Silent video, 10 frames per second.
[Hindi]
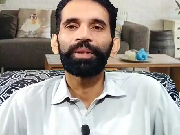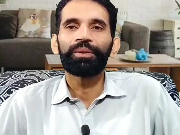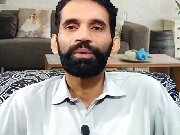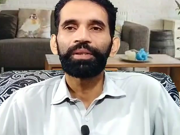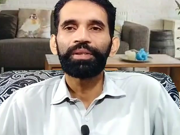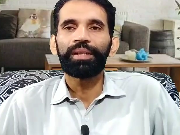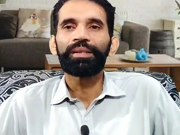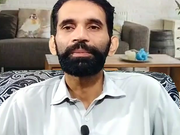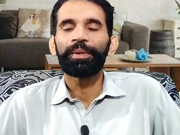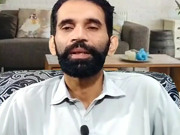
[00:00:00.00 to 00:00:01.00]
बंदों के
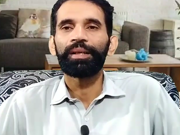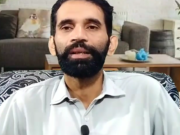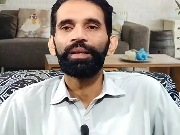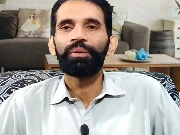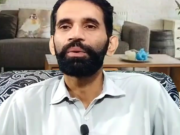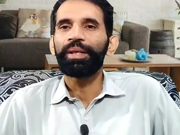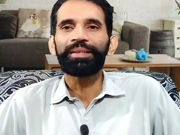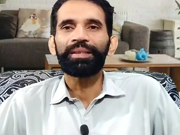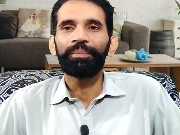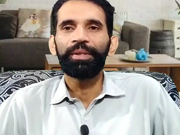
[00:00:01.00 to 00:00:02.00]
चैनल्स पे ना कोई
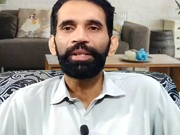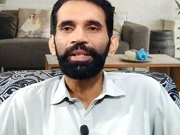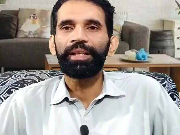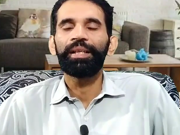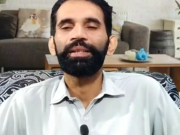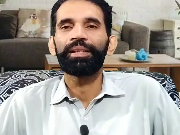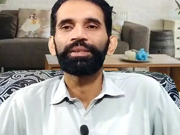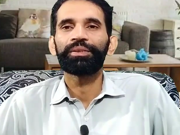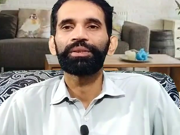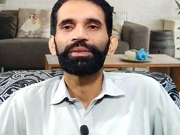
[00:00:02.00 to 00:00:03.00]
ऐसा मटेरियल नहीं है
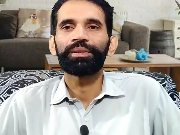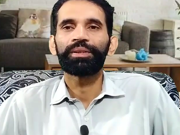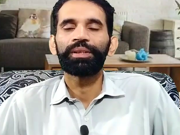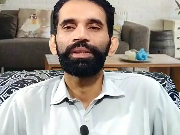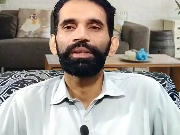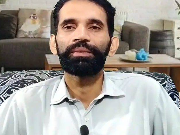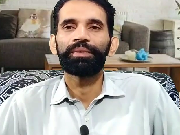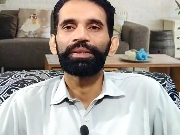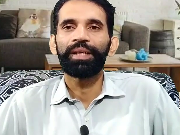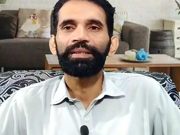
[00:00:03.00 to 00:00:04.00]
जिसकी
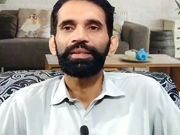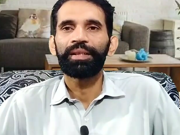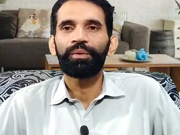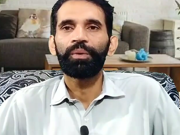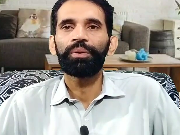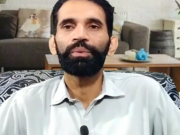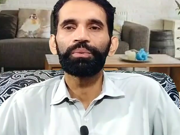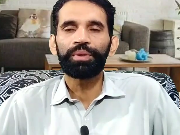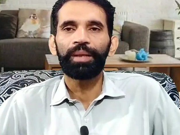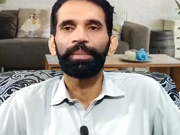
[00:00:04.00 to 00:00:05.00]
वजह से कोई
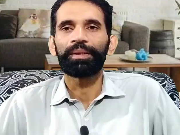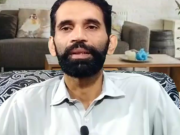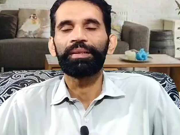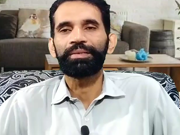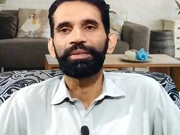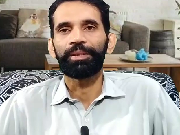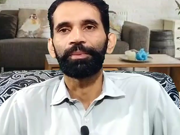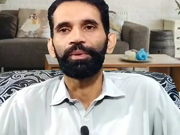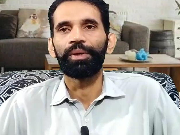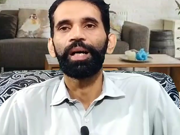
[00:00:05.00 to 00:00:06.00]
दूसरा बंदा डिस्टर्ब
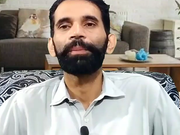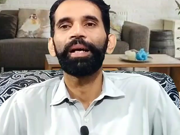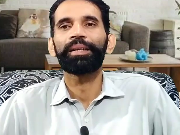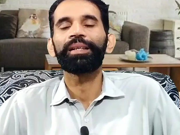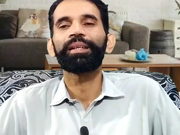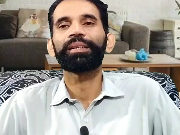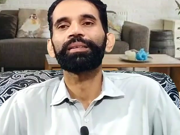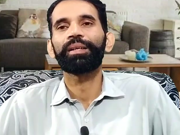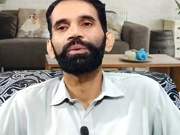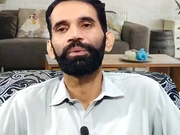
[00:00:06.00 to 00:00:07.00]
हो अब हैकिंग
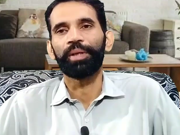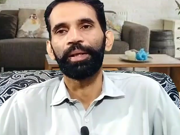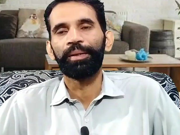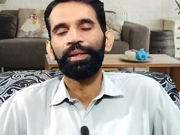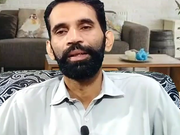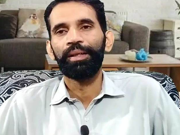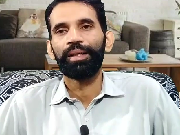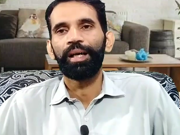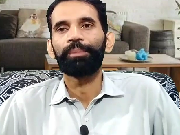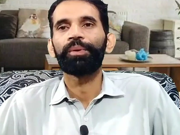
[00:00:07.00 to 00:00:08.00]
करता कौन है
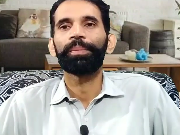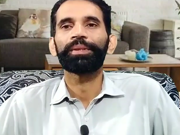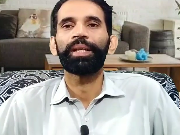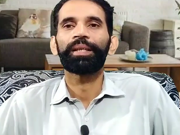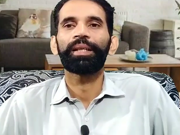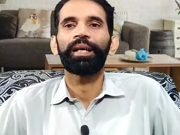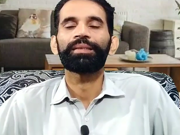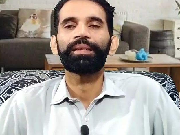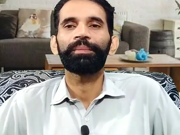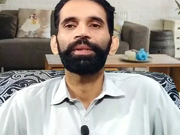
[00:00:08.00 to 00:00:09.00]
आपको पता है कि
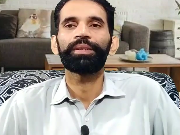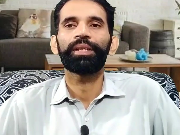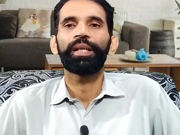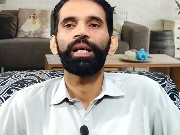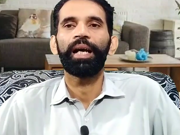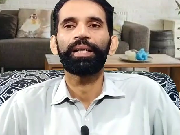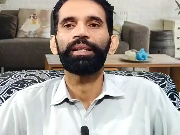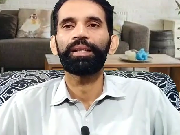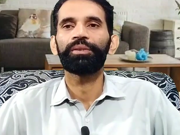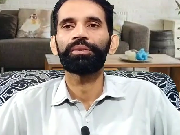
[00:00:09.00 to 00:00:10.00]
असल में ये
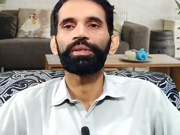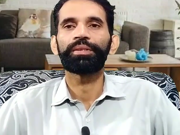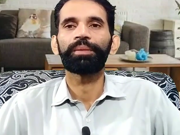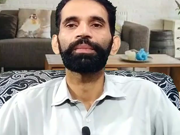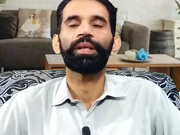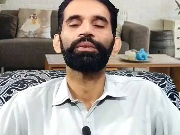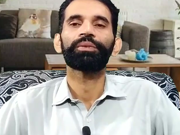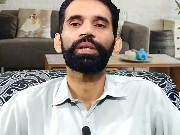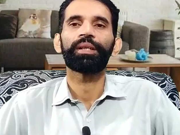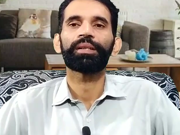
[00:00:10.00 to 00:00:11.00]
हैकिंग का जो सिस्टम था जो
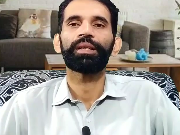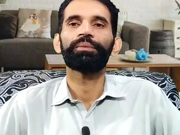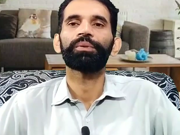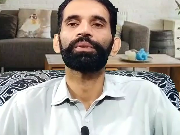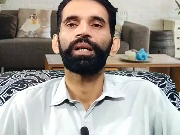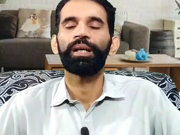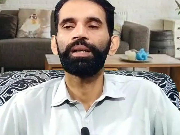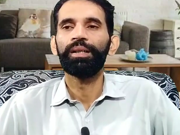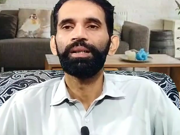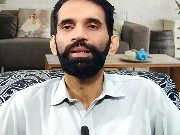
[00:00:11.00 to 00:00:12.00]
चक्कर था वो था
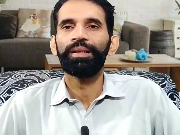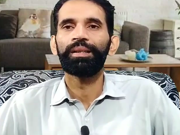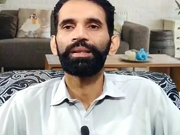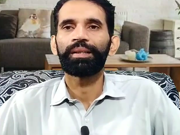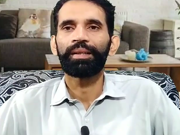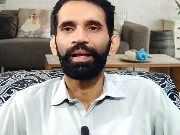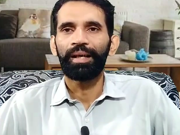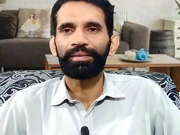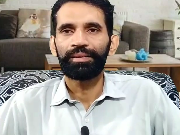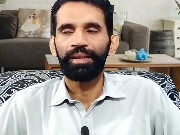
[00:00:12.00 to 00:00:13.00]

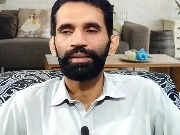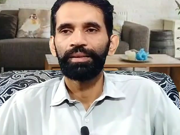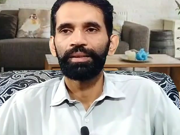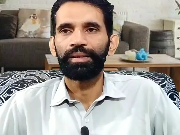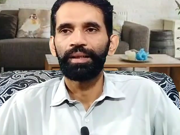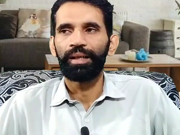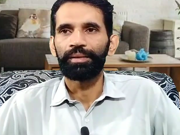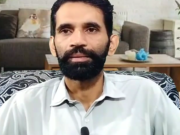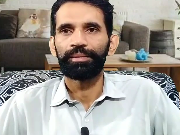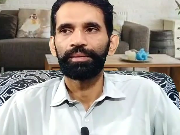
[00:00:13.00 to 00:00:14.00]
रियाज खान